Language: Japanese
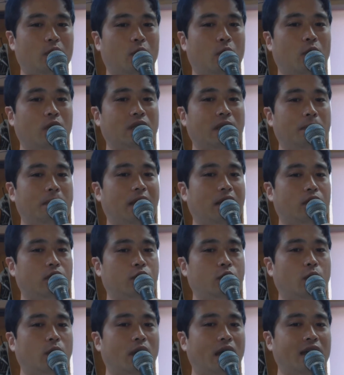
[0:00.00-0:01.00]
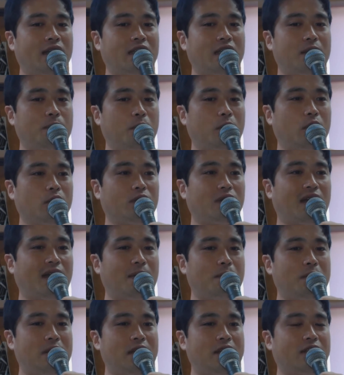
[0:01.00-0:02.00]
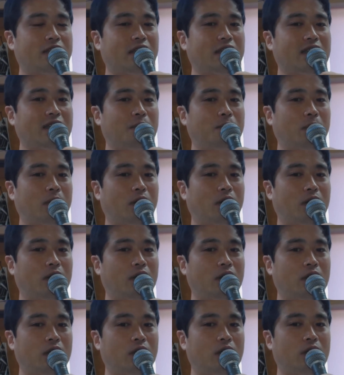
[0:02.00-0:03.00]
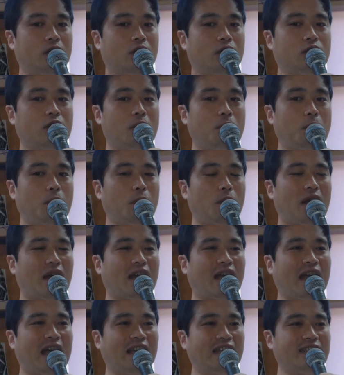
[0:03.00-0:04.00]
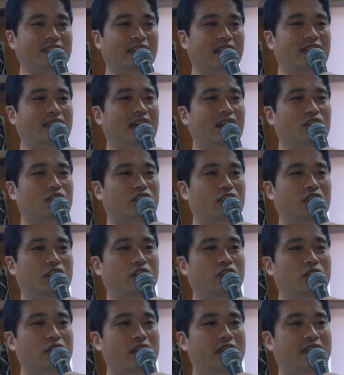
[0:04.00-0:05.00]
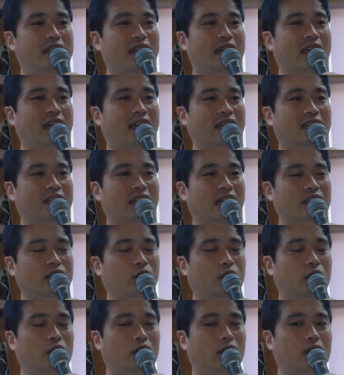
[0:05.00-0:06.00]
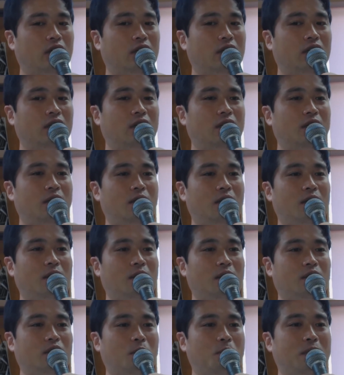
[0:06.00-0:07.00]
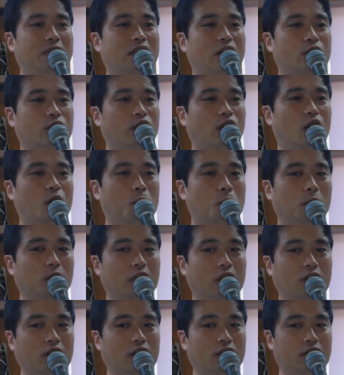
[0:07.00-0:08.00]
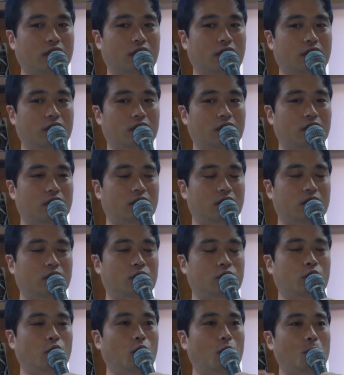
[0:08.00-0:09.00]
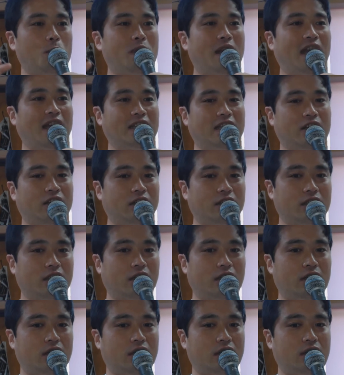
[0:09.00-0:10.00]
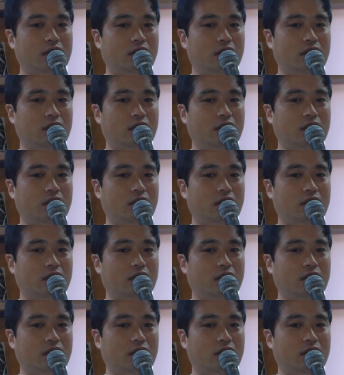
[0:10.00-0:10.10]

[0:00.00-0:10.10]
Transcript: このため、あの、紹介してるものとか身につけてるもの、そういうものは完全なる自由位置で買ったと、その見てる人は思ってるんですよ。そう見られてるんですよ。